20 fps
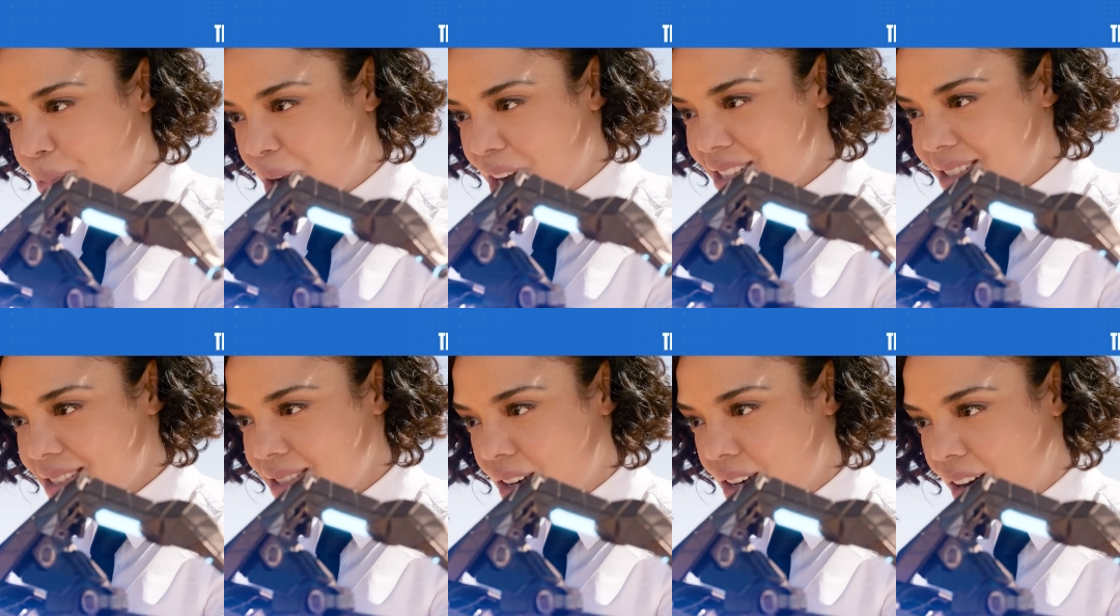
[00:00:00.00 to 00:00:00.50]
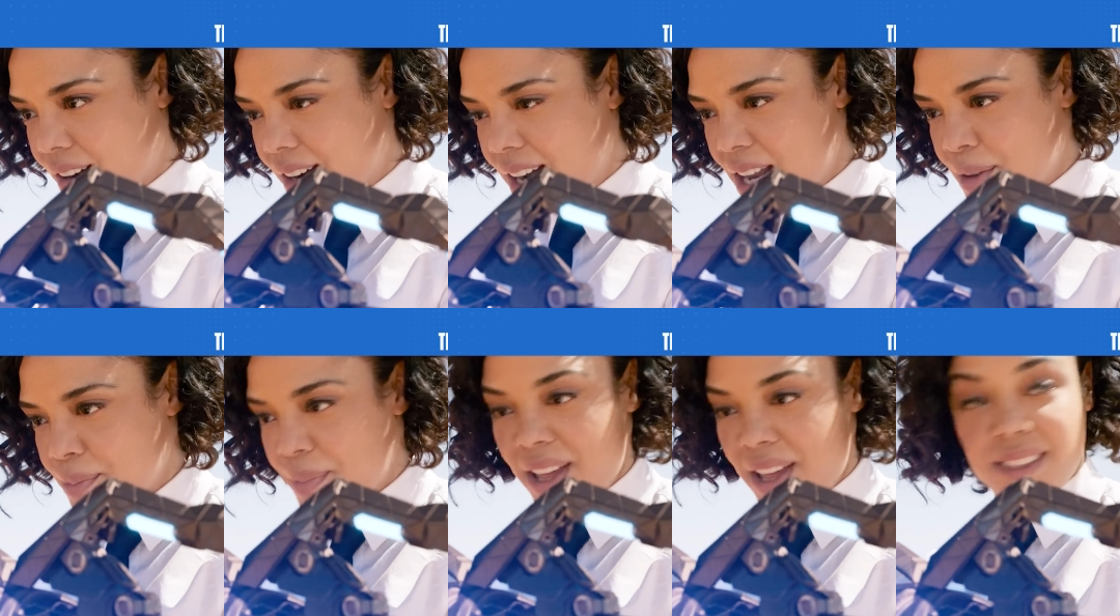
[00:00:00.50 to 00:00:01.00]
Điều này tương
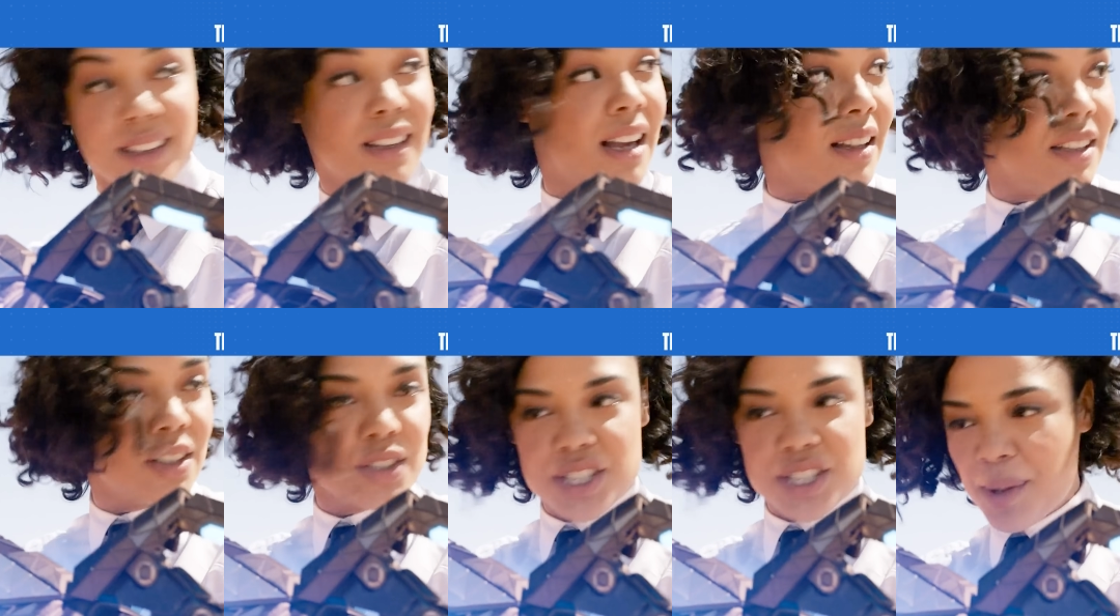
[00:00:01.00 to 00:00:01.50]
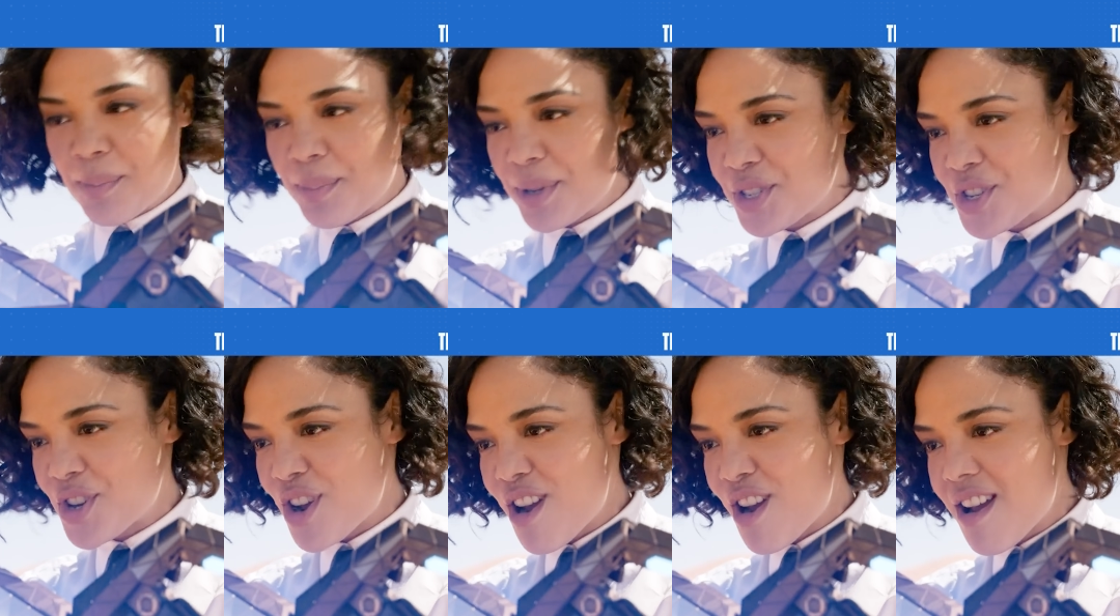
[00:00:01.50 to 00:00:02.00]
đương với họ đang cầm một
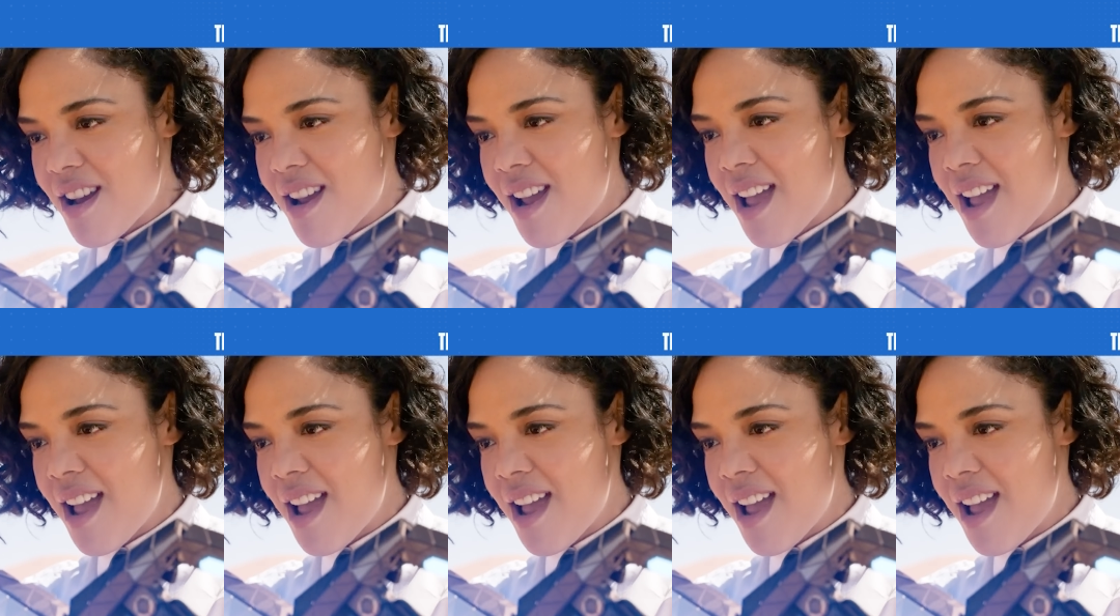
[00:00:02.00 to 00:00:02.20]
thứ vũ khí